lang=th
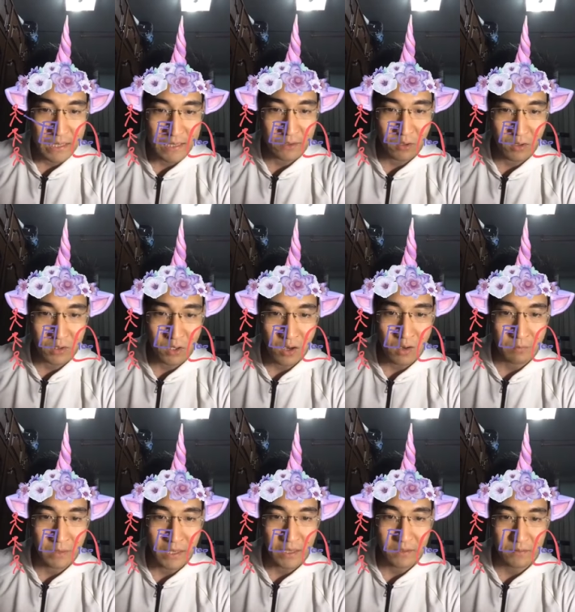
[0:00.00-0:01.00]
ลาน้องตอบ
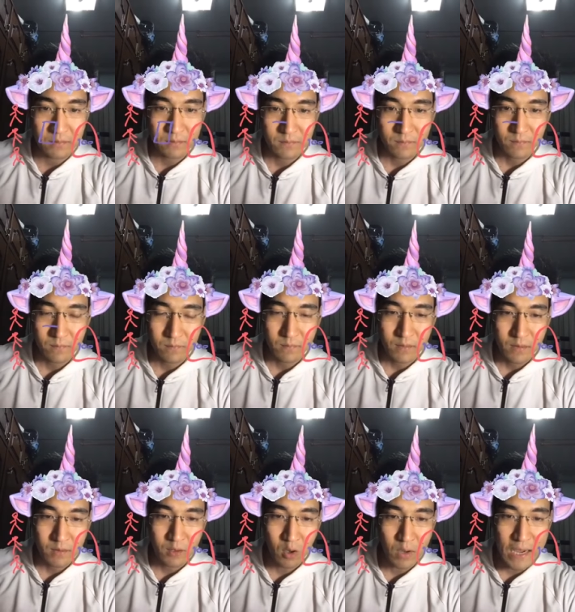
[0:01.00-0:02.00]
เนี่ย
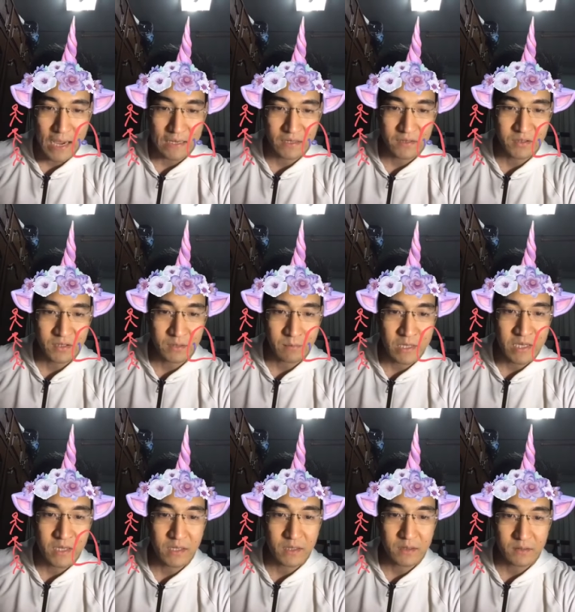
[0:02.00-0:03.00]
น้องอ่านหนังสือมา
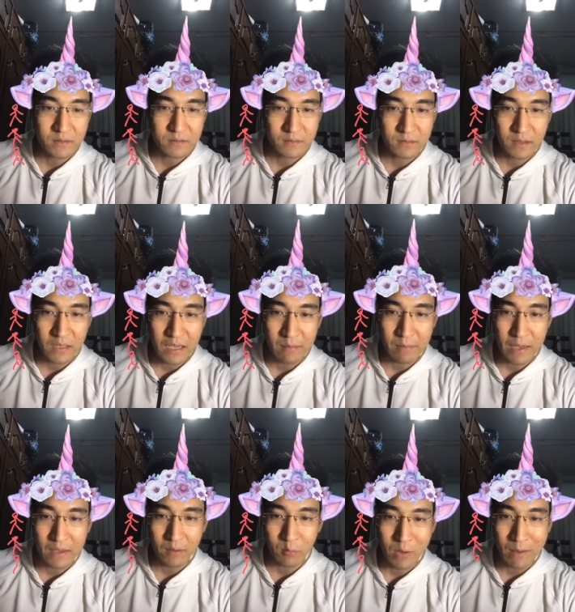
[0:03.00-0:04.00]
เยอะนะครับ
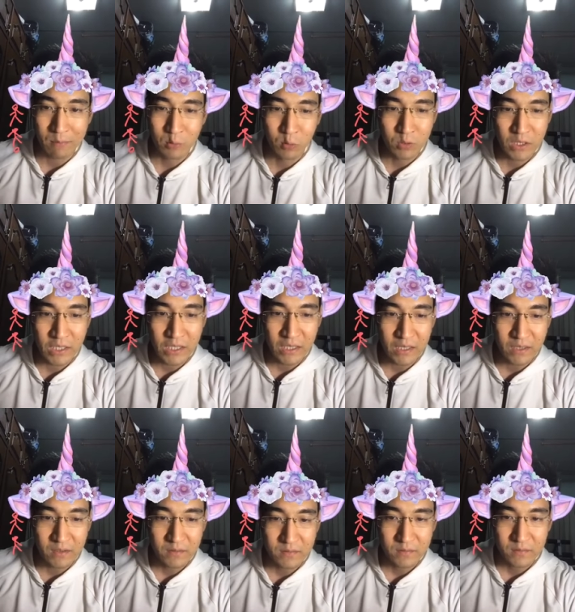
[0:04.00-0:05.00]
ความรู้ดี
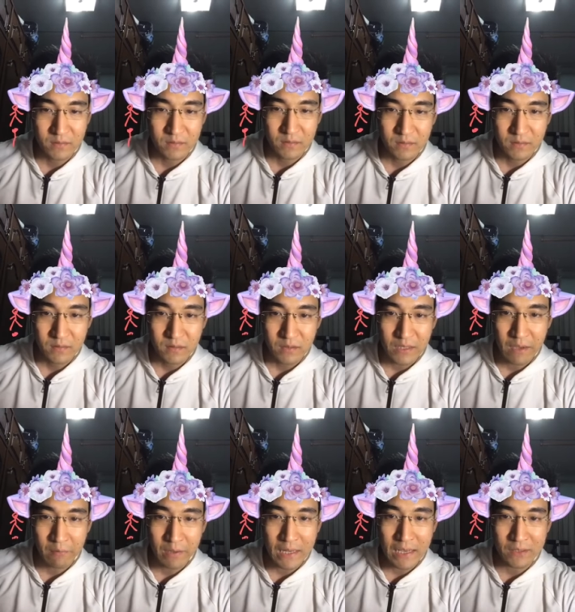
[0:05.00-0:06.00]
แต่
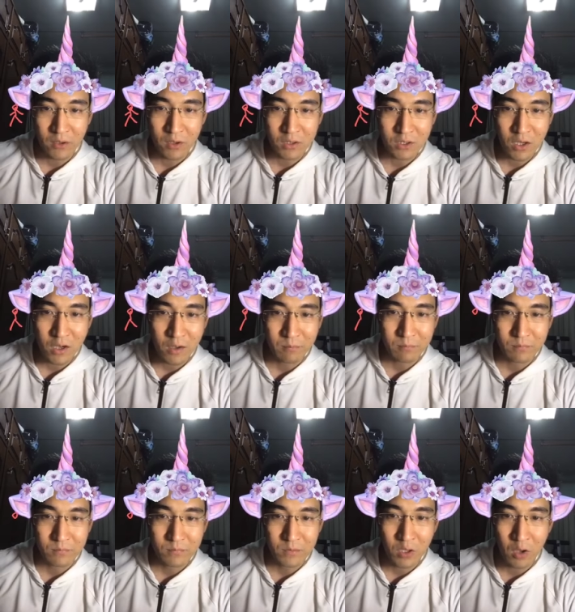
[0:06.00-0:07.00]
เวลาน้องตอบ
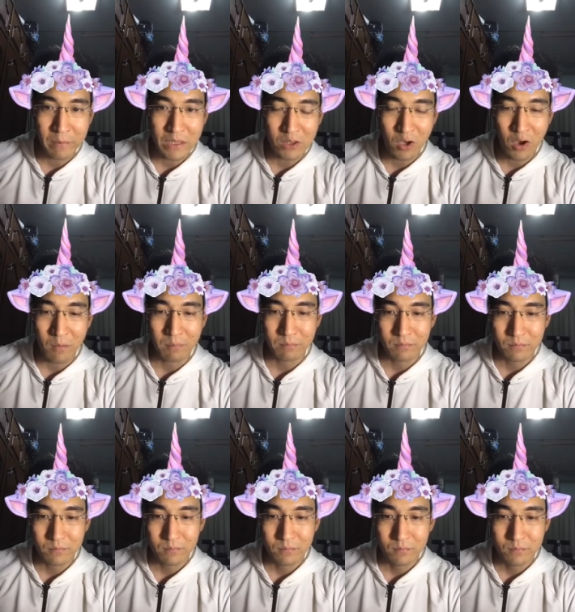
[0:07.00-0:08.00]
น้องไปตอบ
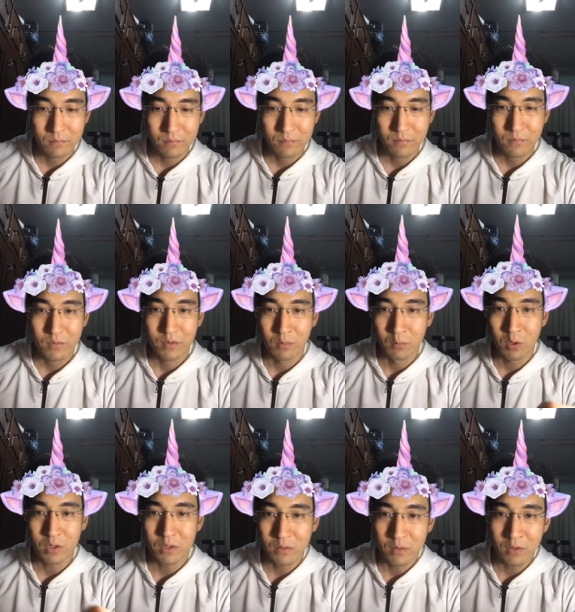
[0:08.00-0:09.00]
สมม
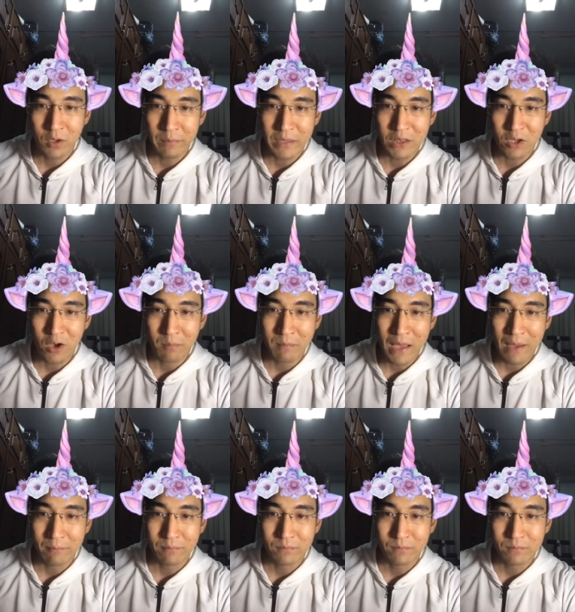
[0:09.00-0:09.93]
ติน้องไปตอบแบบ